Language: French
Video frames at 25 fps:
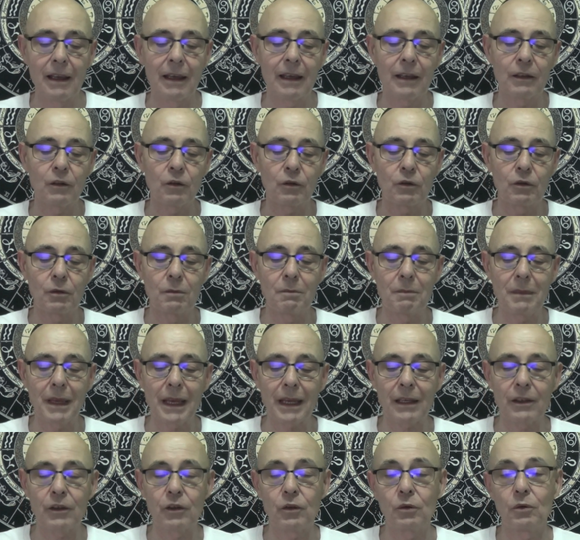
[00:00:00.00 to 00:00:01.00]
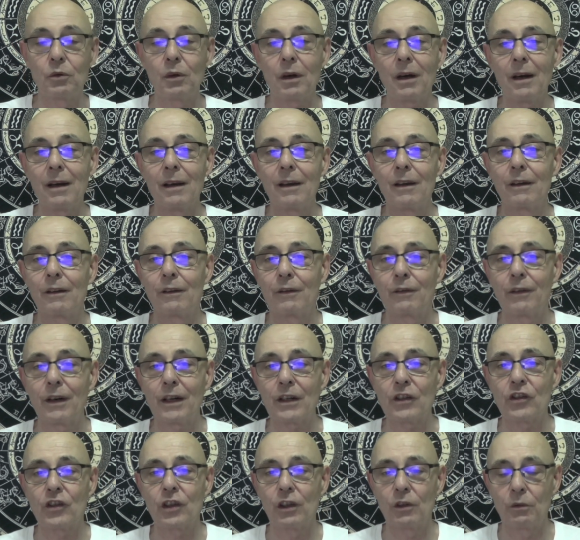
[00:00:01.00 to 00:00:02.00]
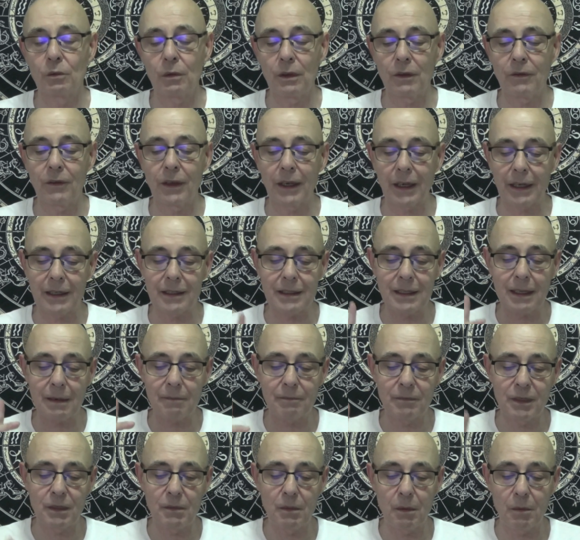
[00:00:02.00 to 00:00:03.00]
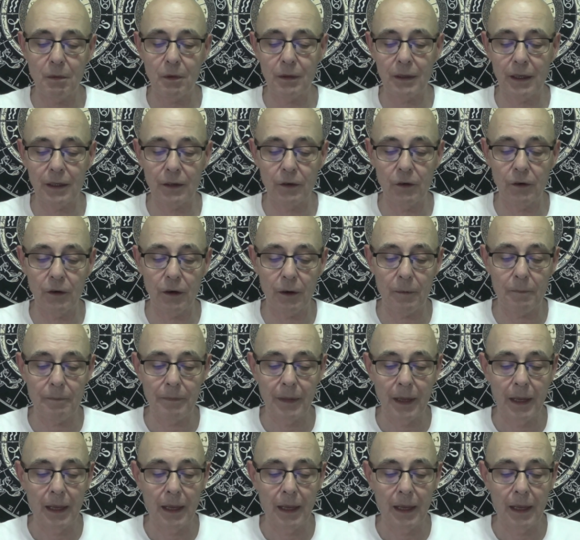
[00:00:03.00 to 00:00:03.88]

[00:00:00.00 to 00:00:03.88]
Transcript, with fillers: Et donc Mercure va chez lui, va y rester un petit moment d'ailleurs.